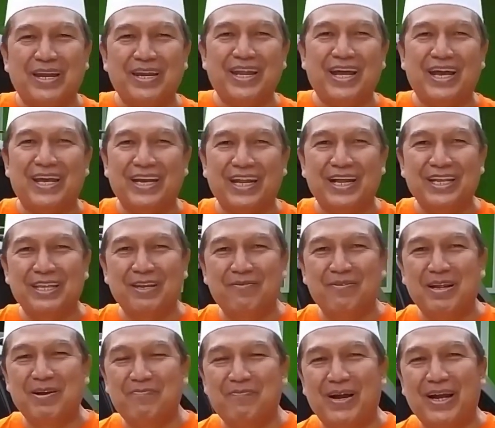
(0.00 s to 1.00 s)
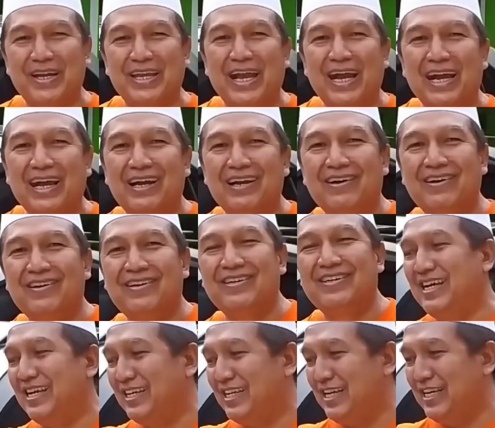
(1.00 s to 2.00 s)
Pak Nah harganya berapa ya
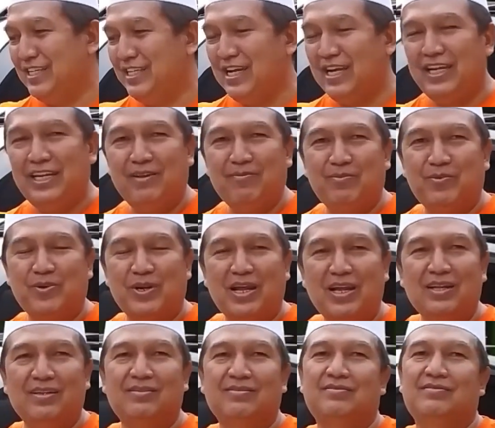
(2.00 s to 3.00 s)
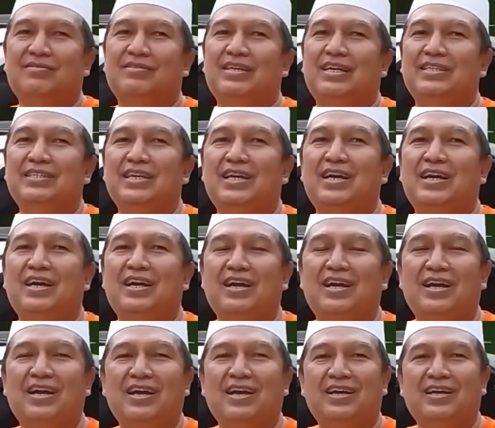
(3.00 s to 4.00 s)
harganya ini murah
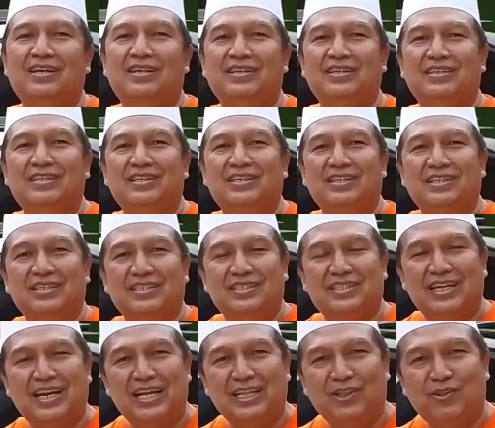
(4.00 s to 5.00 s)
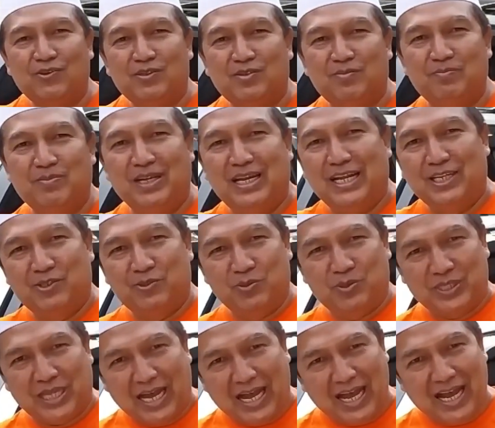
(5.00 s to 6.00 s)
hanya 109
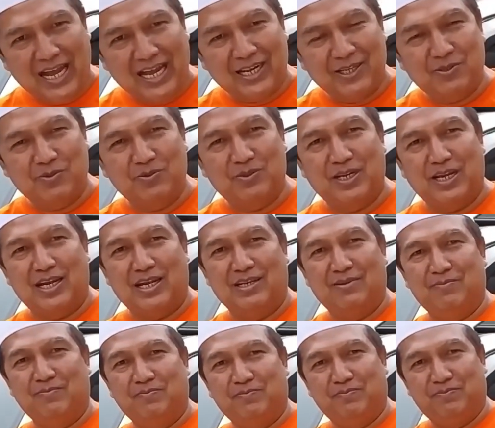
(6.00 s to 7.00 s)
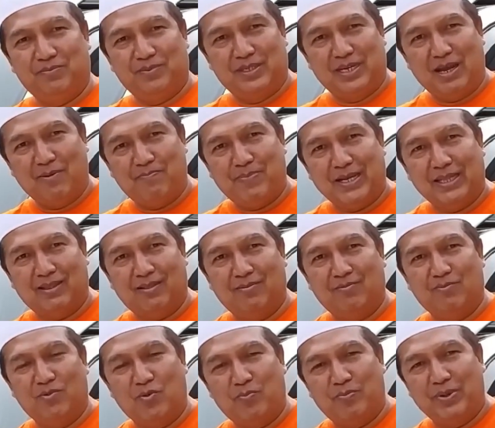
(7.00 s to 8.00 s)
juta sudah dapat
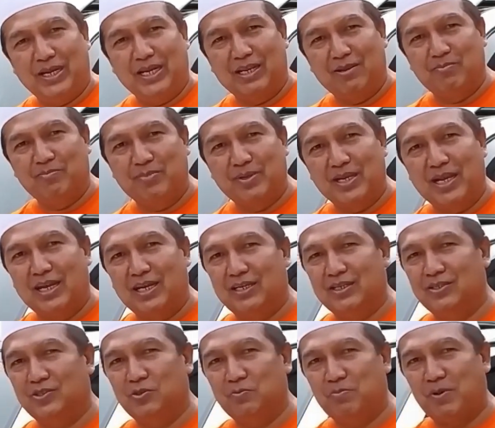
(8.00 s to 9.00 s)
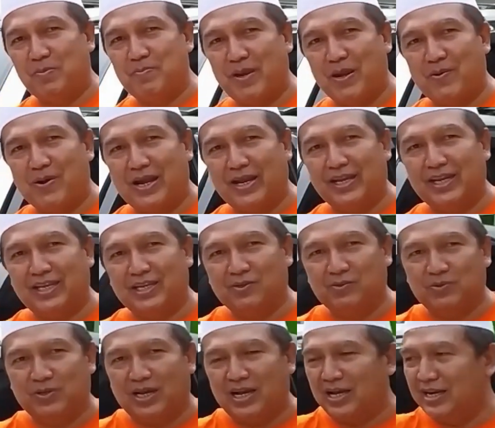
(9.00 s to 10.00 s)
mobil impian super mewah ini
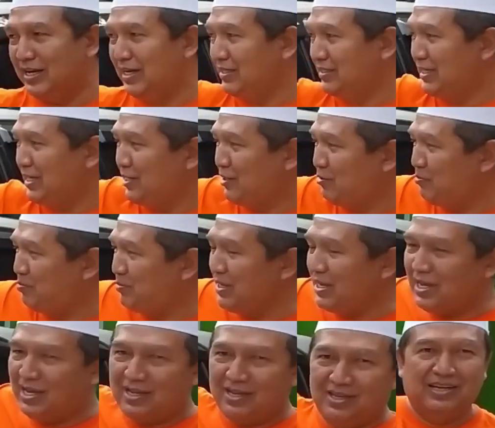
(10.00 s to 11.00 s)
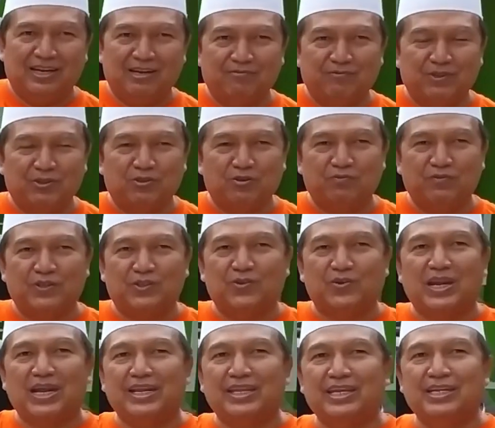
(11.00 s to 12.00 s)
sudah ada sunroofnya dan
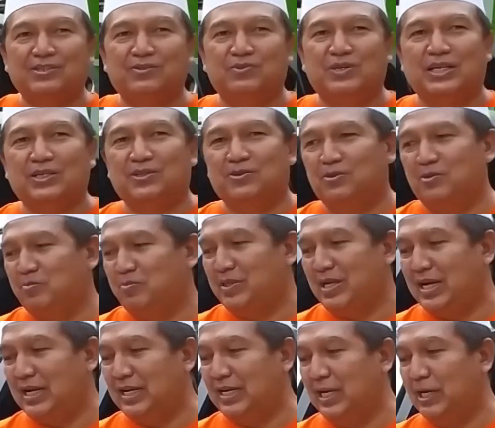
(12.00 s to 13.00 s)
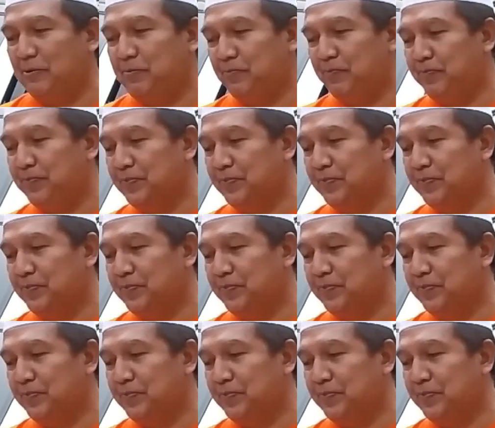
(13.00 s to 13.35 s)
fitur-fitur lainnya sudah cukup canggih